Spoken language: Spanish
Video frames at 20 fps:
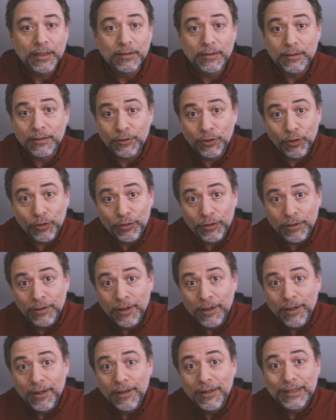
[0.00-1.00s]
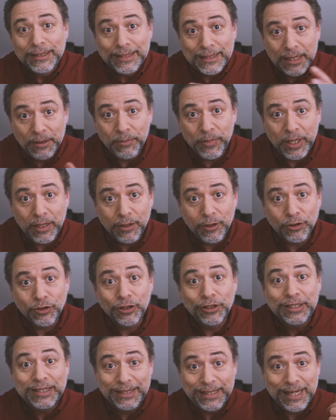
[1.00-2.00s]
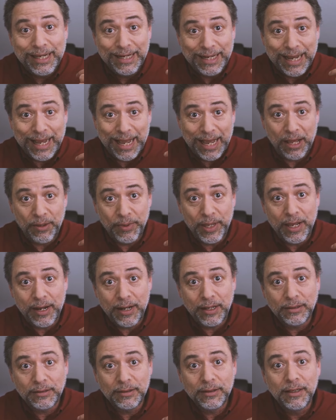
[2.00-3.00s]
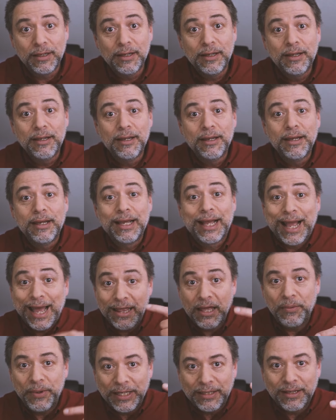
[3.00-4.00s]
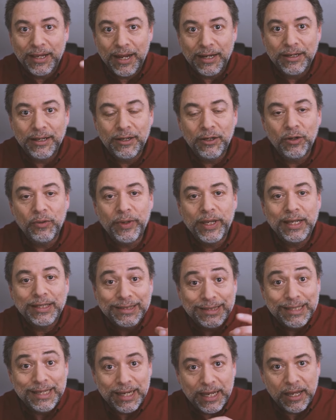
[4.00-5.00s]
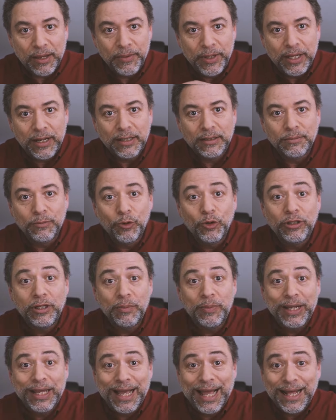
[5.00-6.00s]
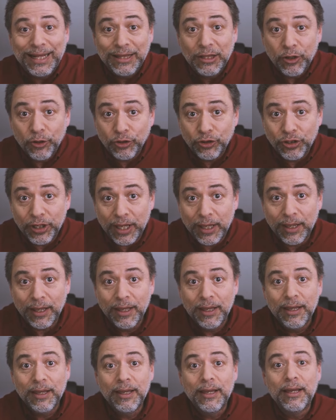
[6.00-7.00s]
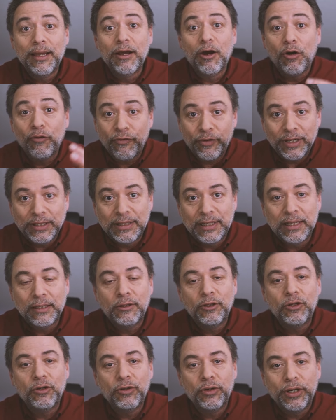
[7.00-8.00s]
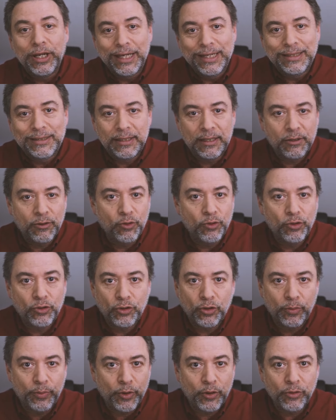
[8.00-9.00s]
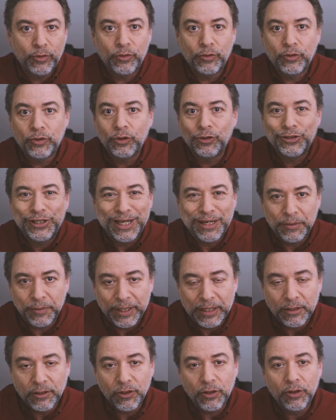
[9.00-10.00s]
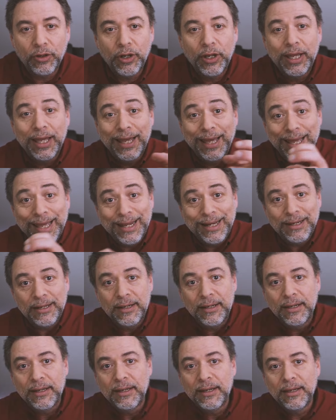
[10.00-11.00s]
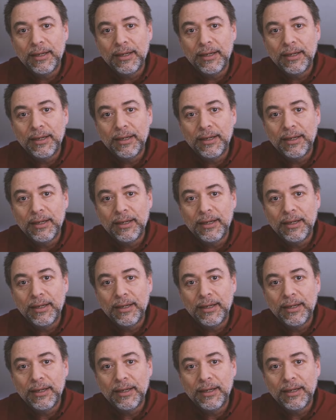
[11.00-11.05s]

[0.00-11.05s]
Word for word: Si son 100 vídeos, 100 Javieres, cada vez que alguien lo vea, 100 Javieres multiplicándose, ofreciendo ese curso, producto, servicio en